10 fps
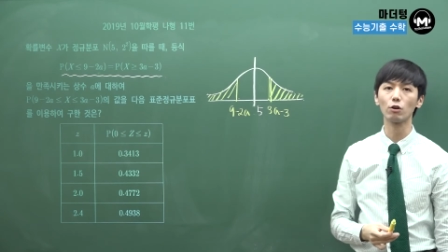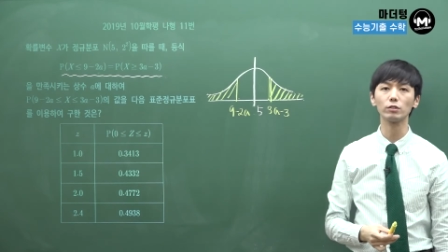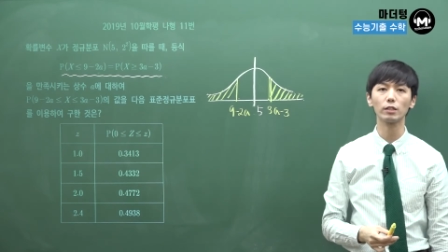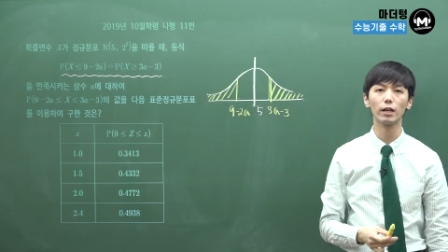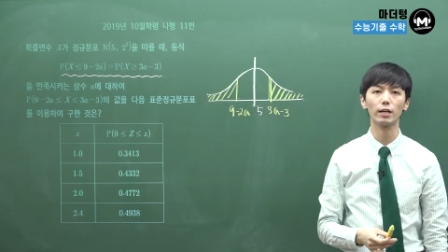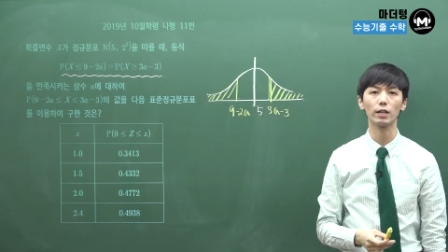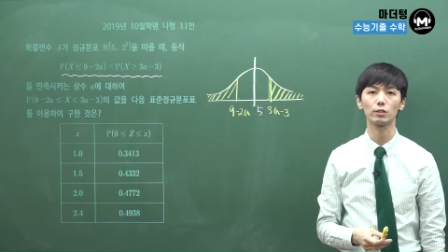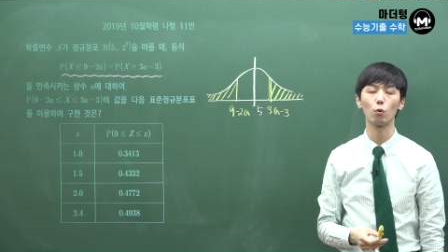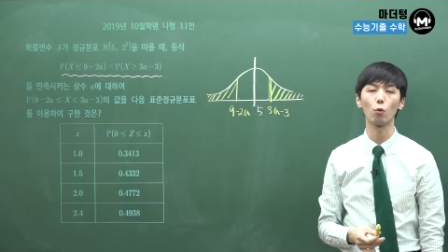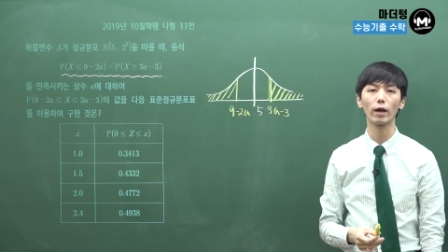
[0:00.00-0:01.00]
성질에
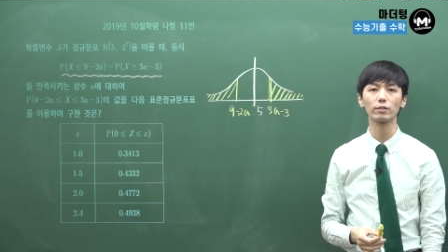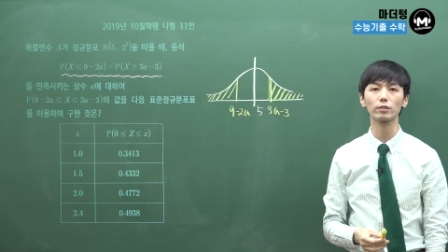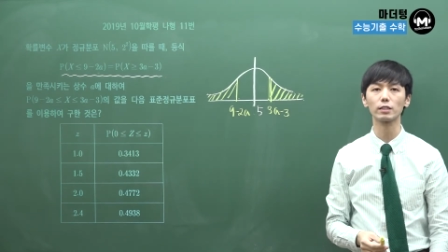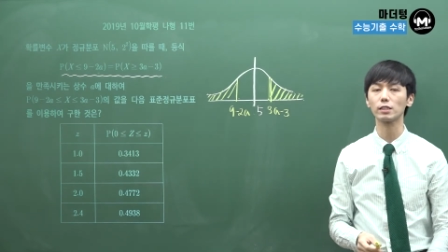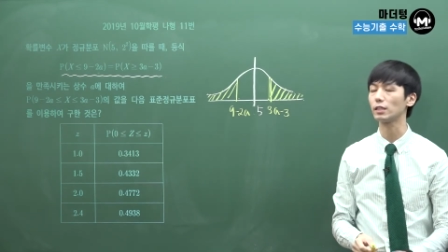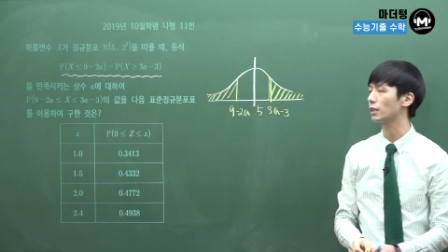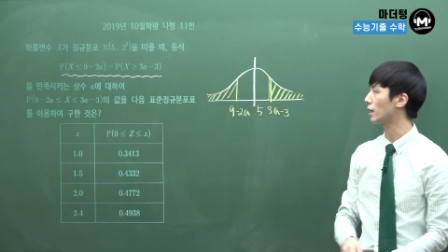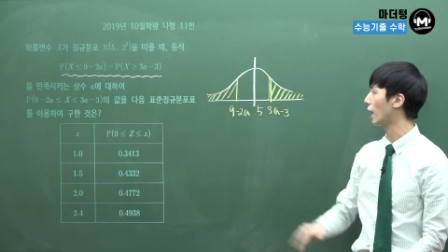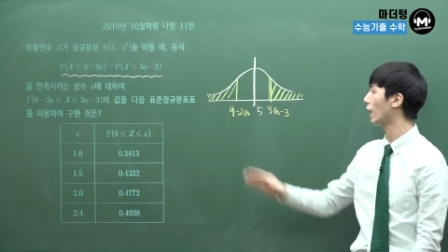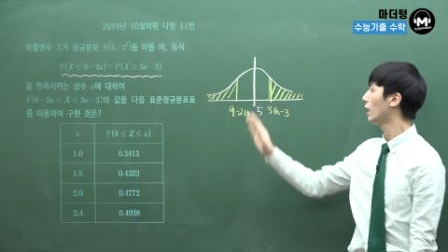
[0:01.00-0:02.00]
의해서 5에서
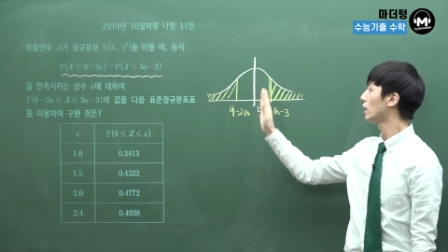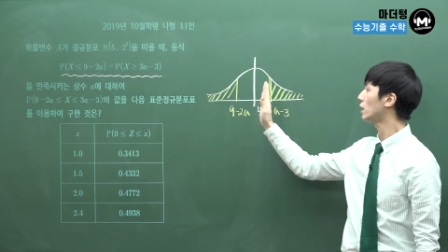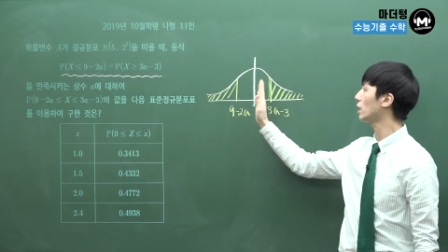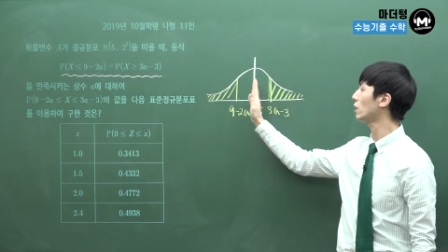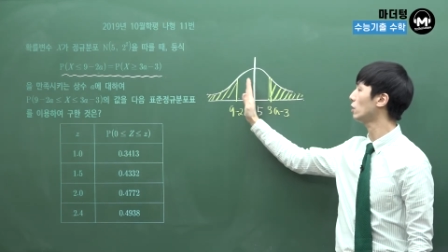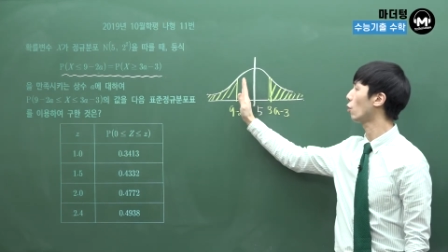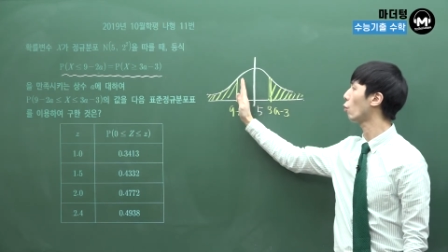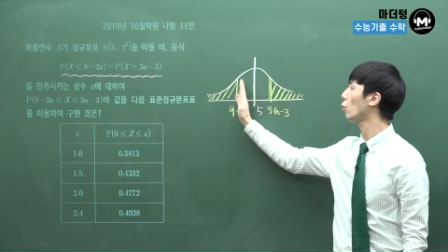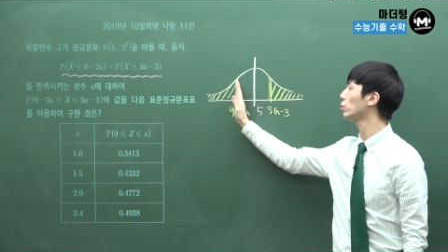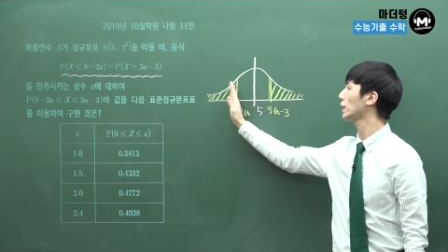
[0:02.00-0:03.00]
대칭이니까 이
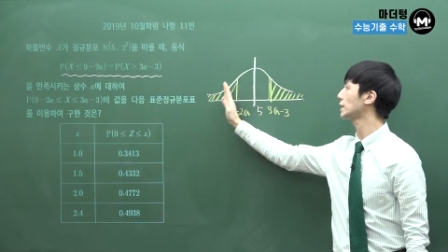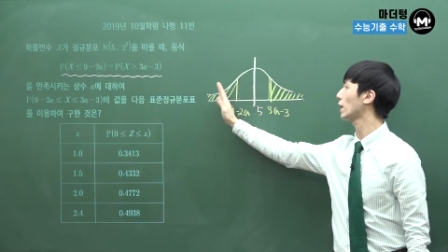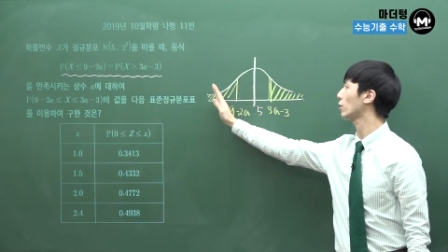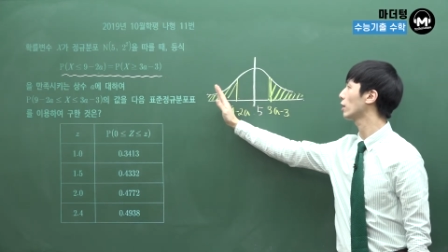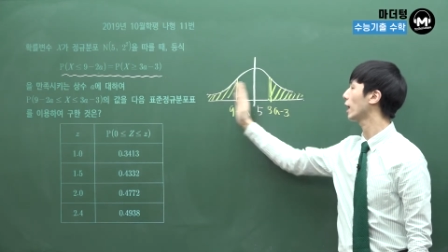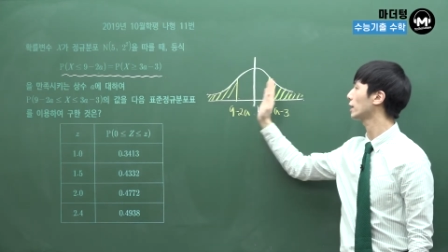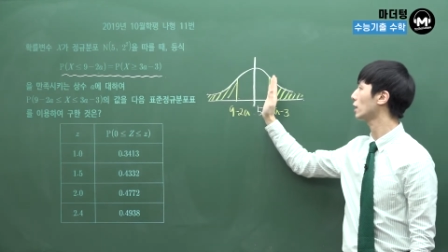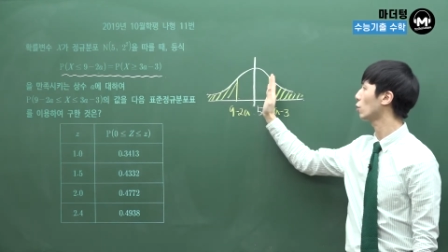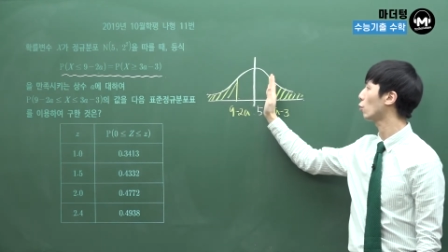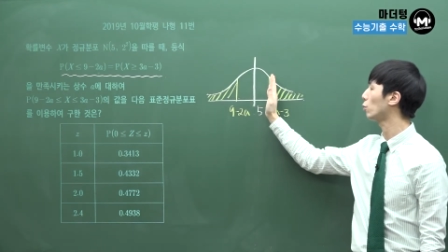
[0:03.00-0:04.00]
요거보다 작거나
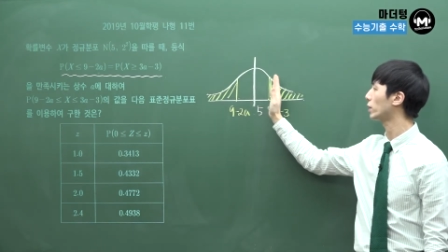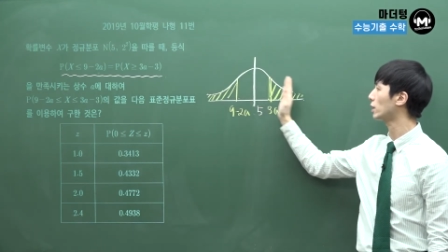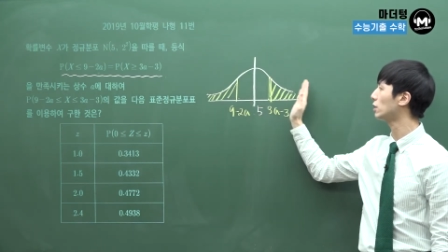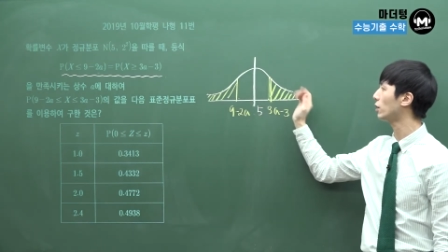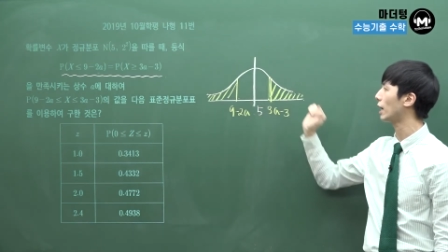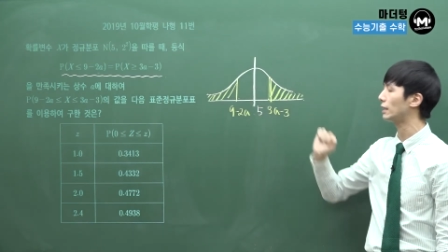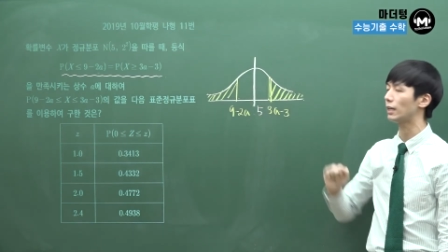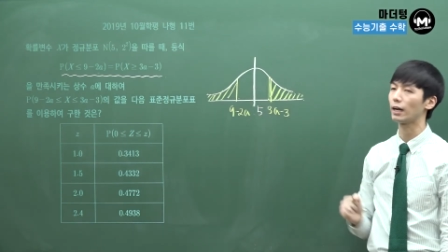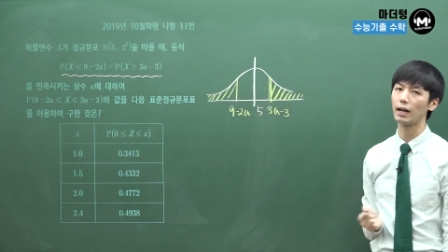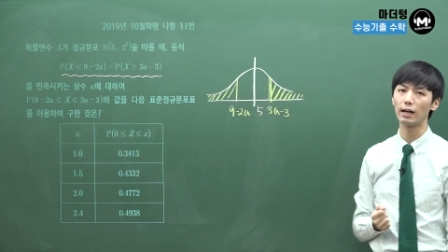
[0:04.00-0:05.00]
같다 요거보다 크거나
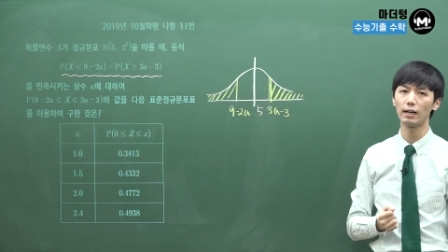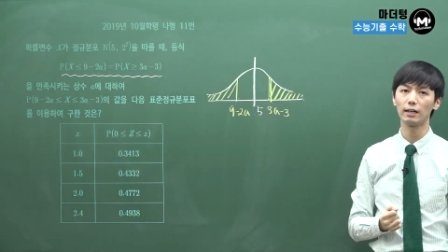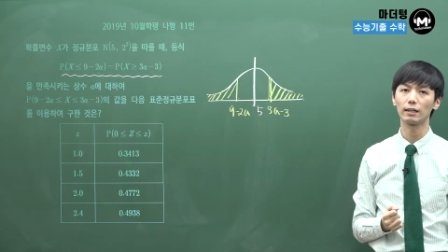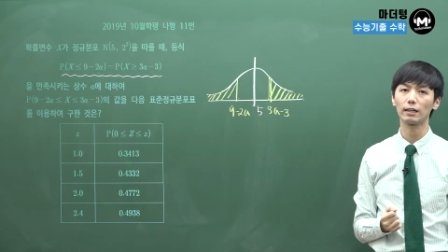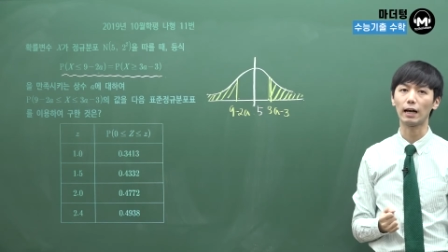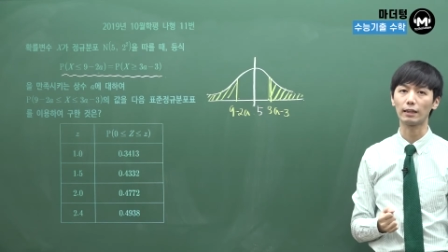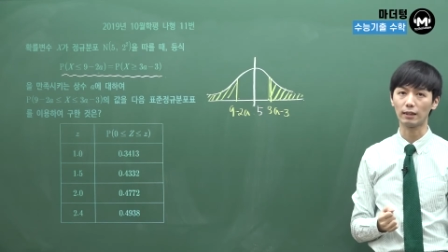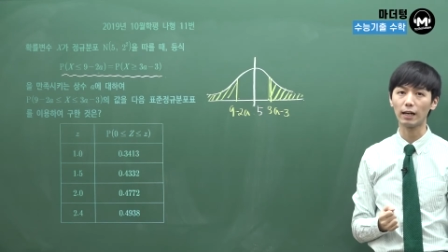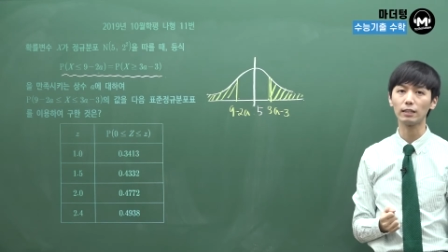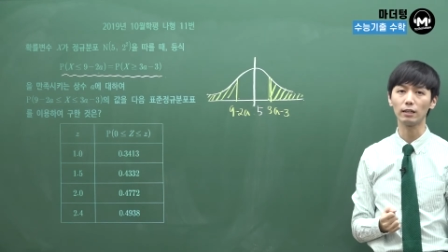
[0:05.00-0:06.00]
같다가
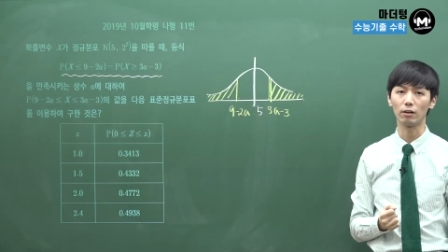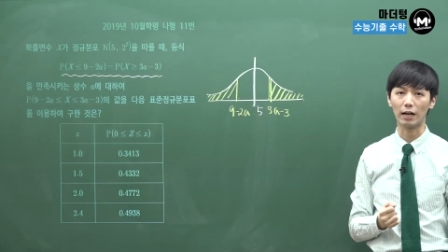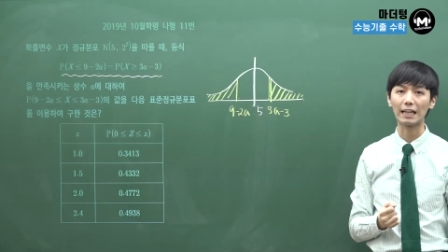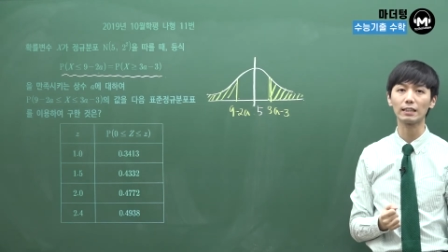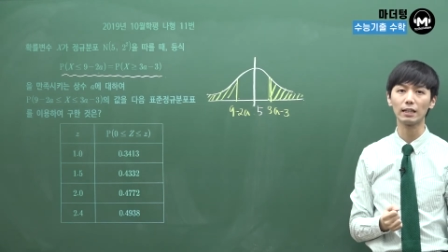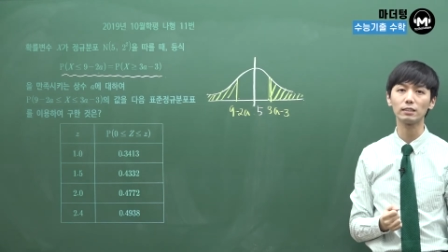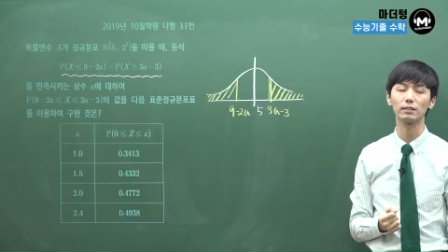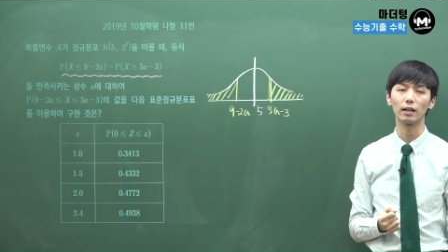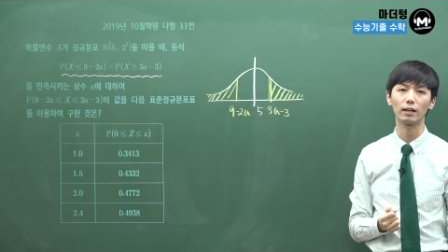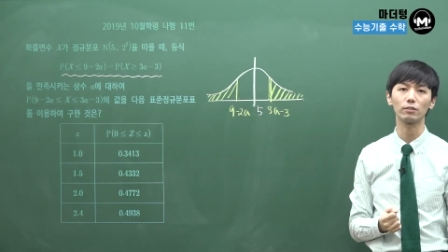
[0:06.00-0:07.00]
같다, 어,
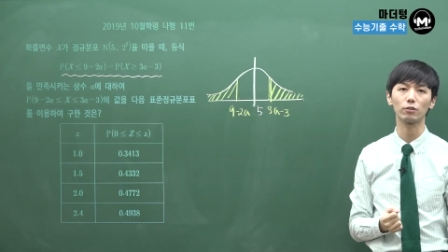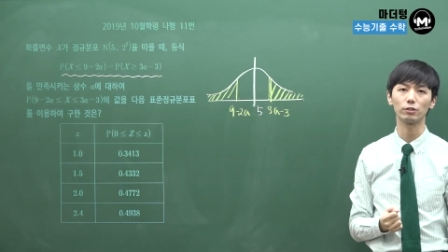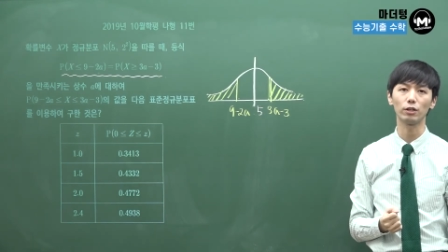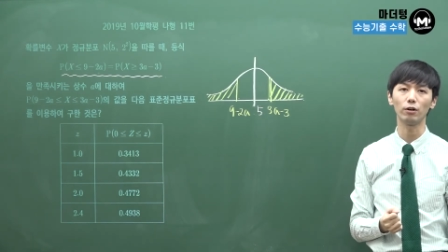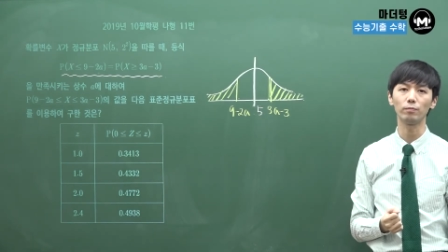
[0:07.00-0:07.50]
같아진다라는 거죠.